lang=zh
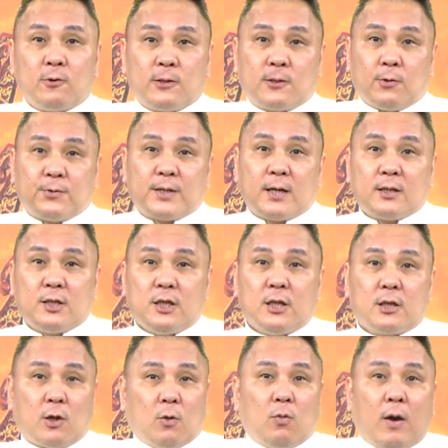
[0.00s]
就走上
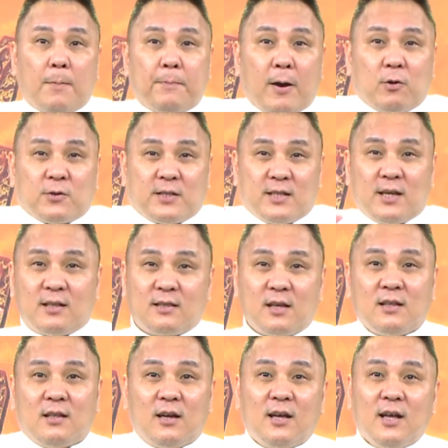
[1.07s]
街头，哇！报纸也
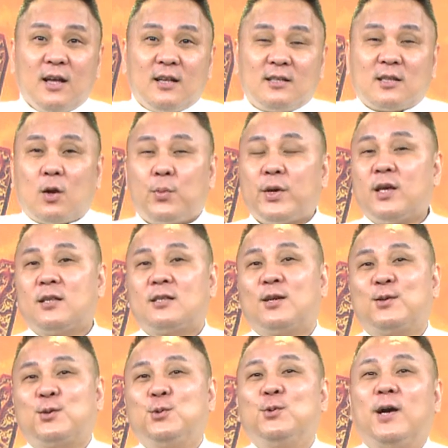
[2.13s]
登了，照片也
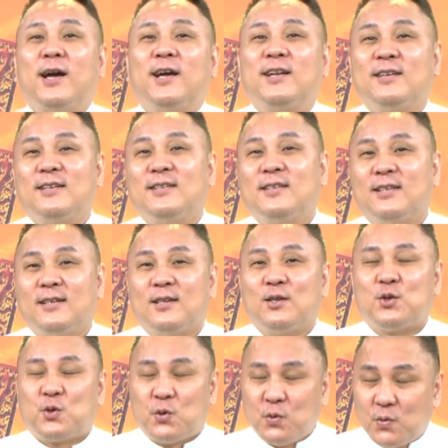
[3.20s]
照出来了，
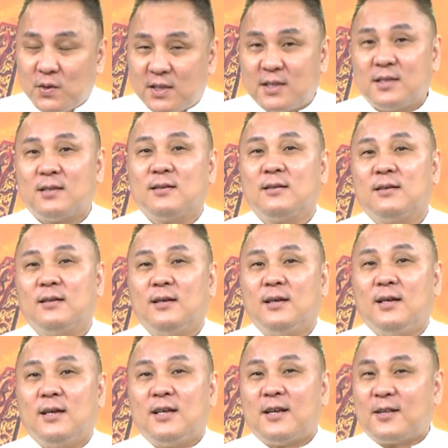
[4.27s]
输死！
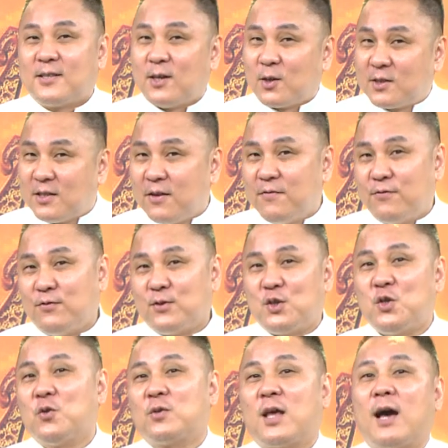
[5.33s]
要叫政府
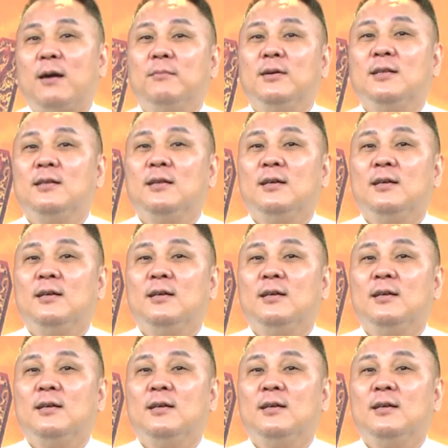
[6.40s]
救他们